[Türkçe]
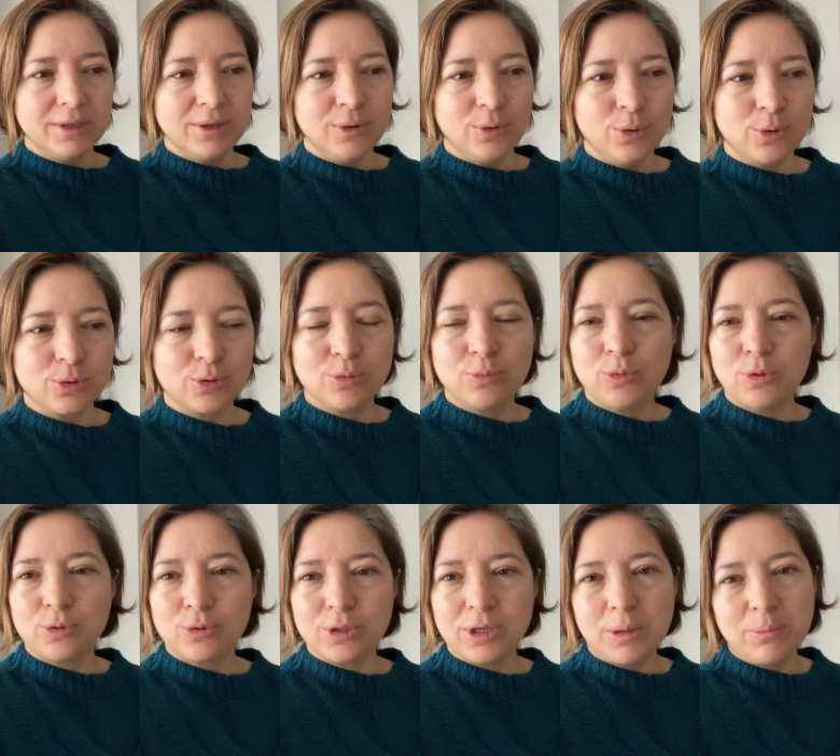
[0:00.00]
örgü
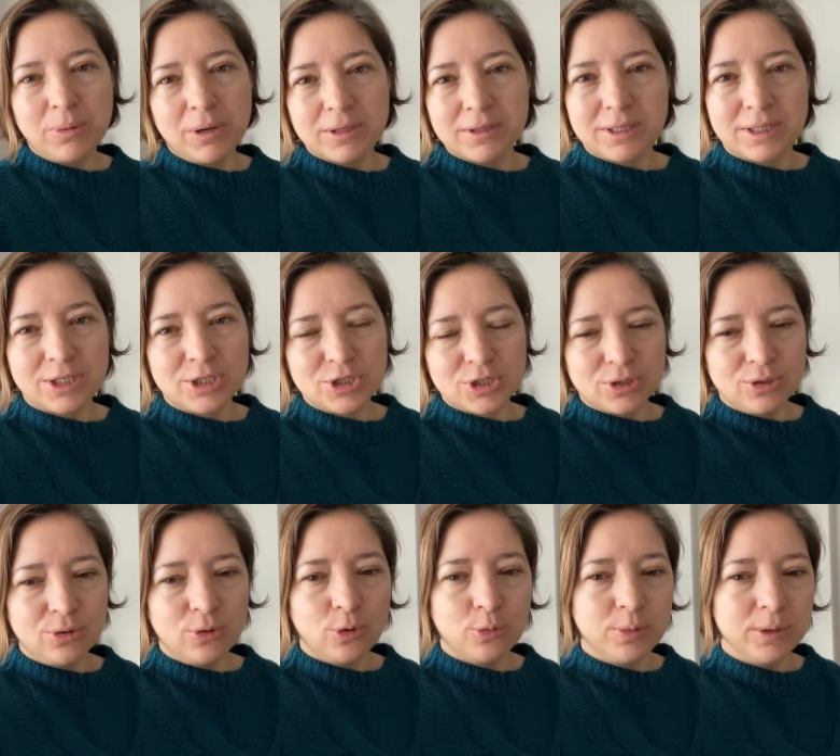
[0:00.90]
örgü yapanlar için,
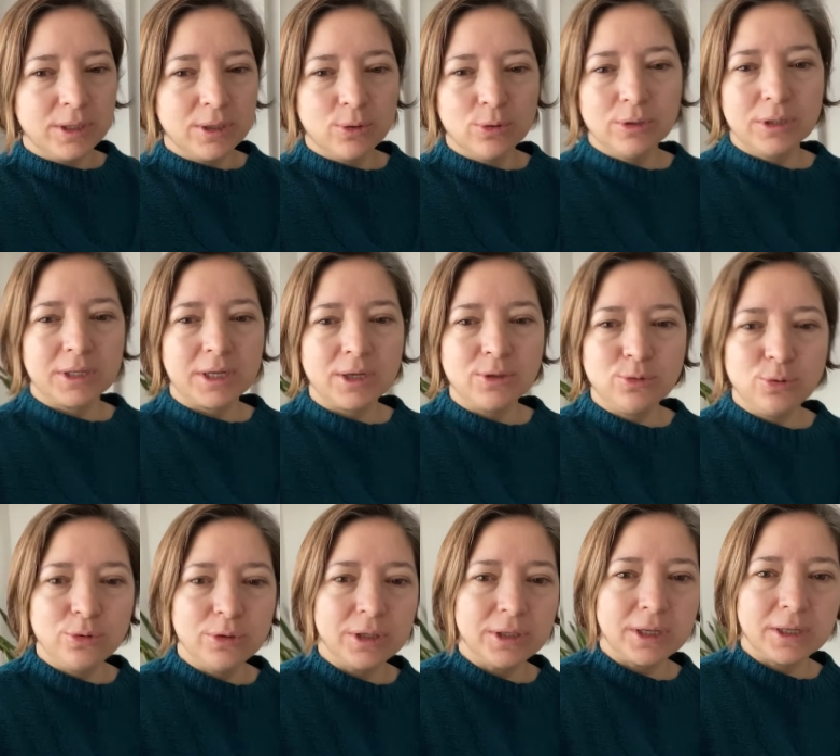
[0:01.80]
hobi olarak
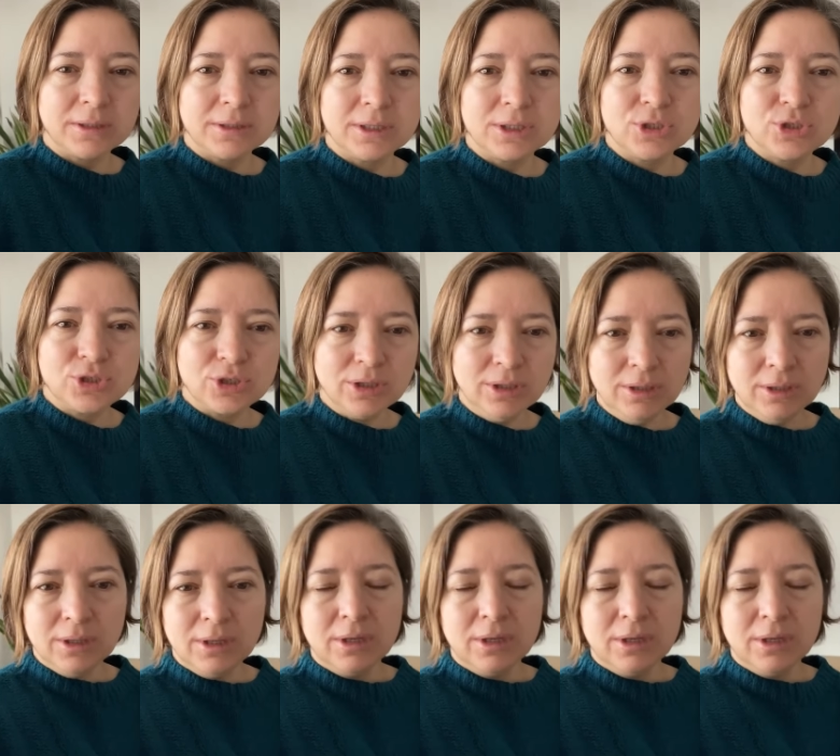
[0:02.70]
kullananlar için.